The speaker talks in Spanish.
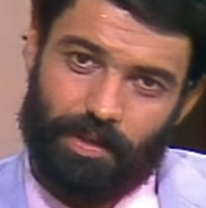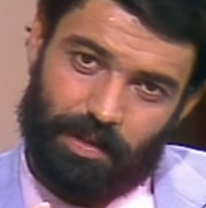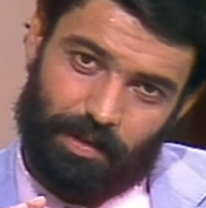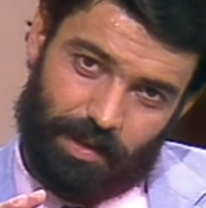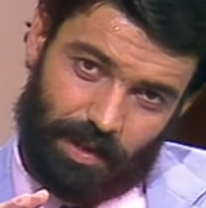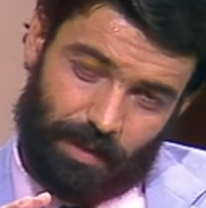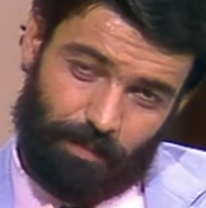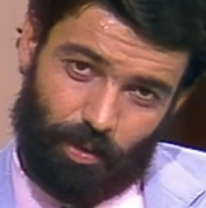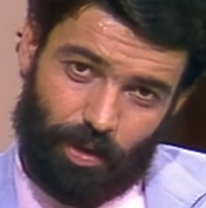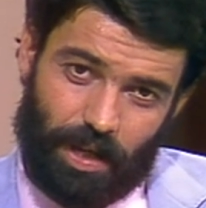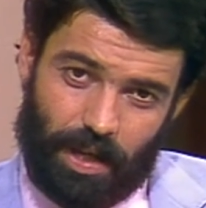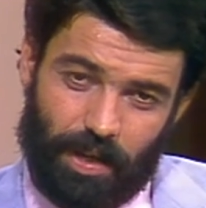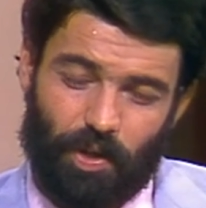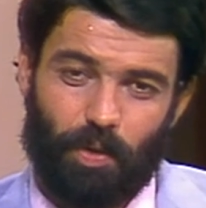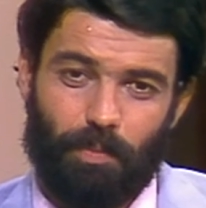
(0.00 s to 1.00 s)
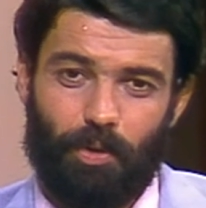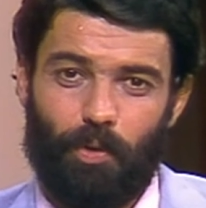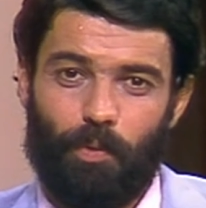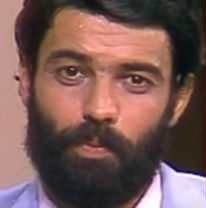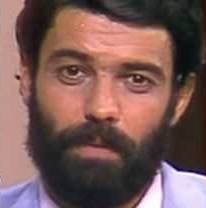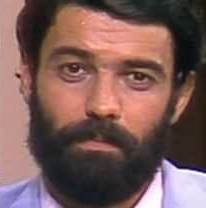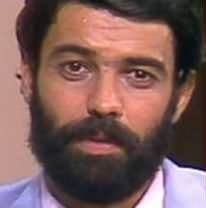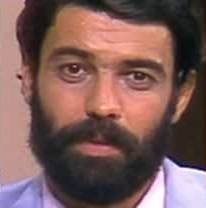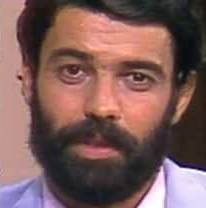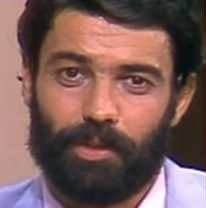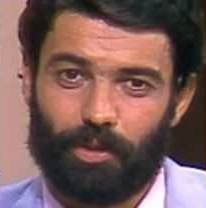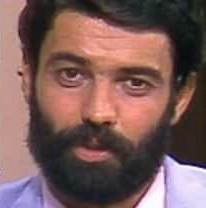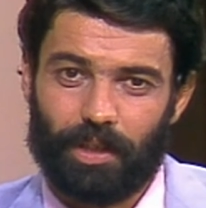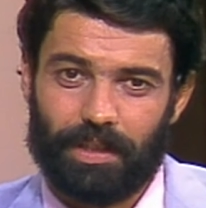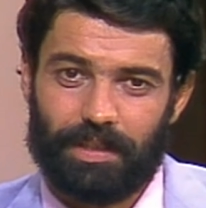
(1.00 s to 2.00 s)
se pone ahí como un buen
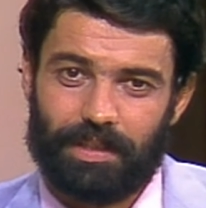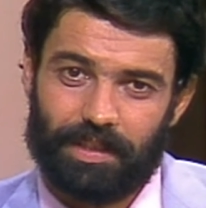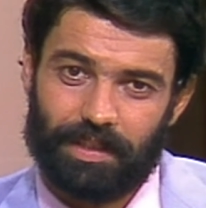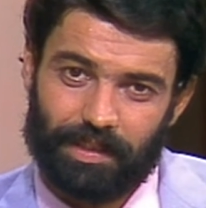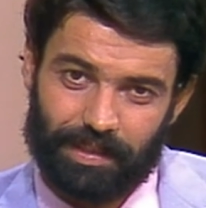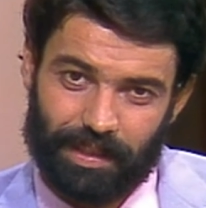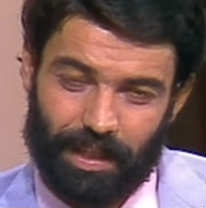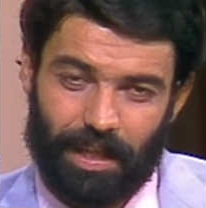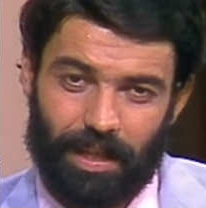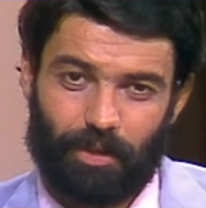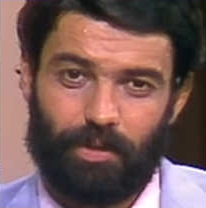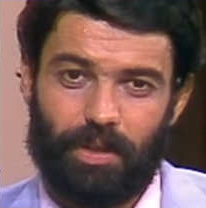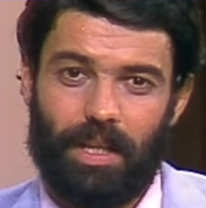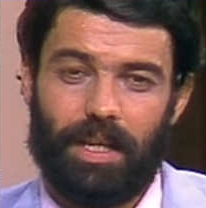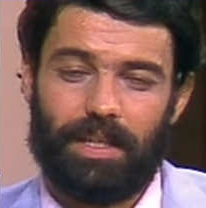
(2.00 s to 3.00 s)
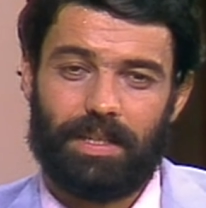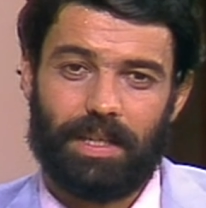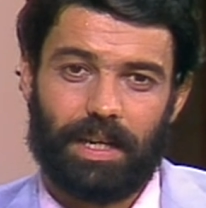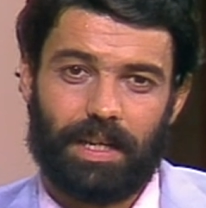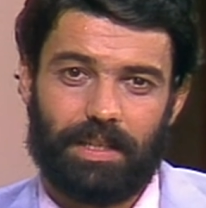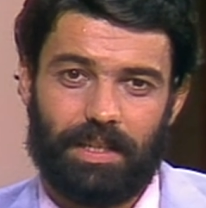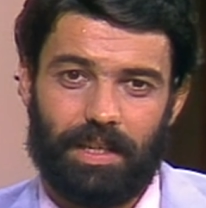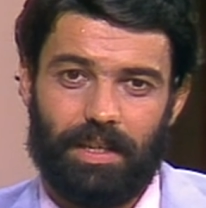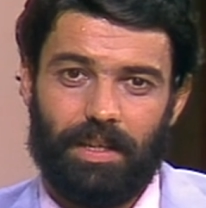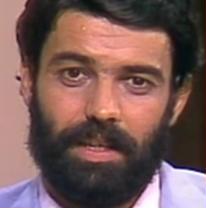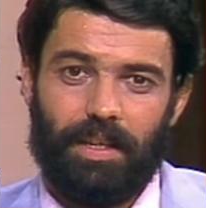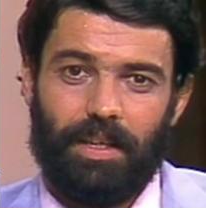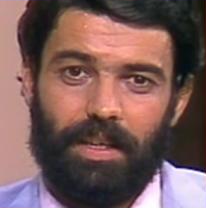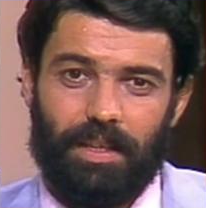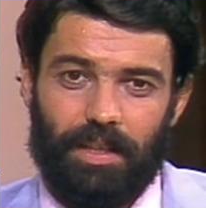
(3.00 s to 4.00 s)
pibito que es, se arrodilla, se agacha
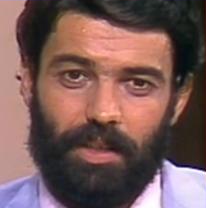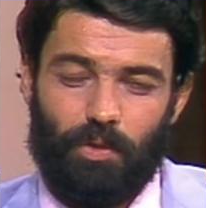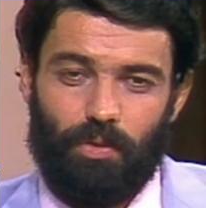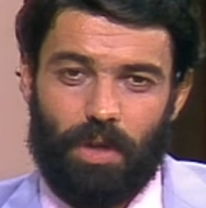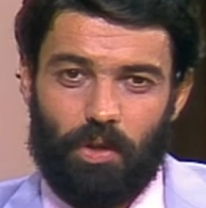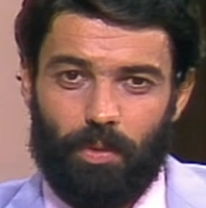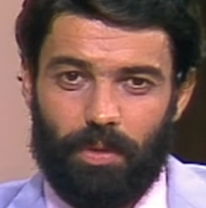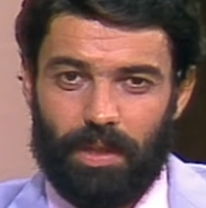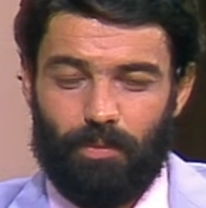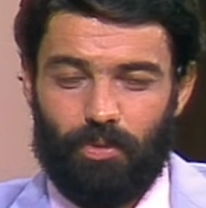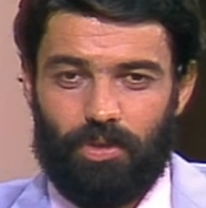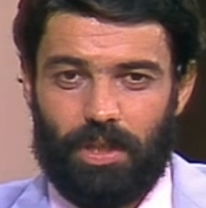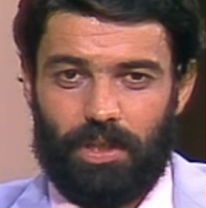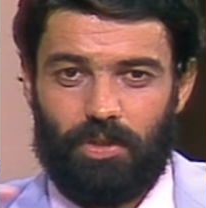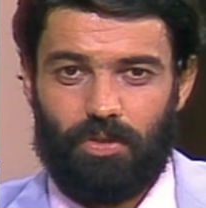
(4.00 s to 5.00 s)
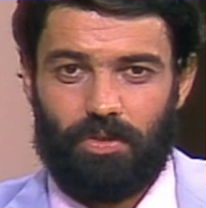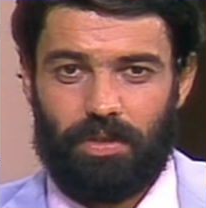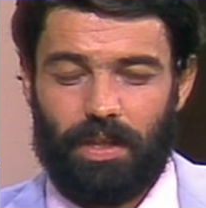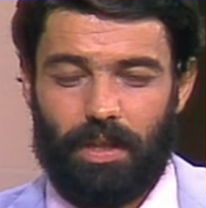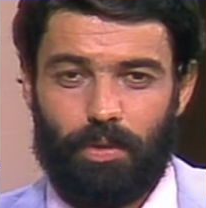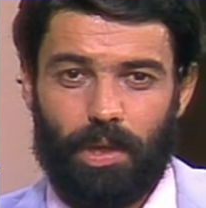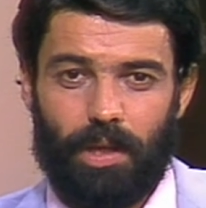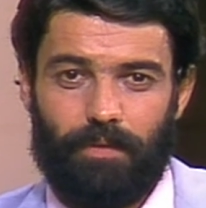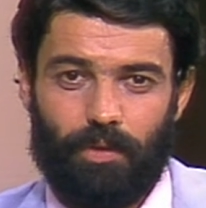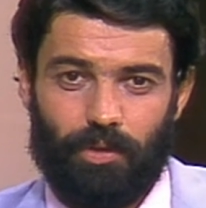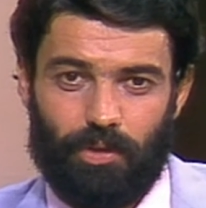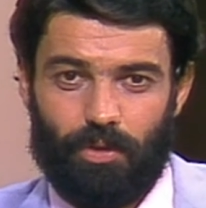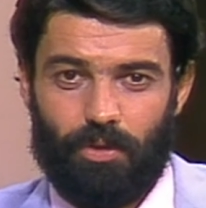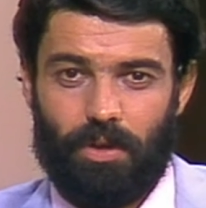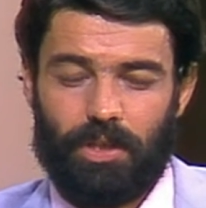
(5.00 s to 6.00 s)
y una nube de muchachos se hace una
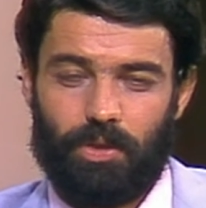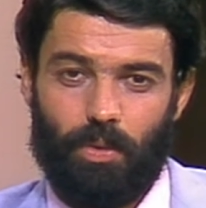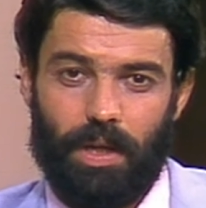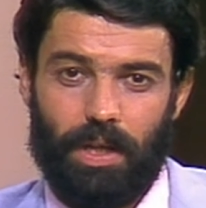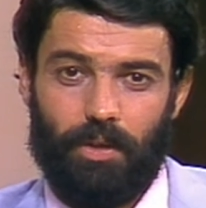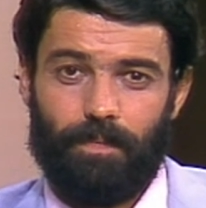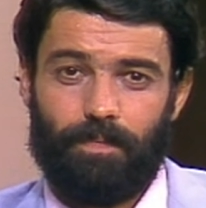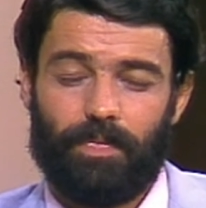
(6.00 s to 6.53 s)
foto a su lado.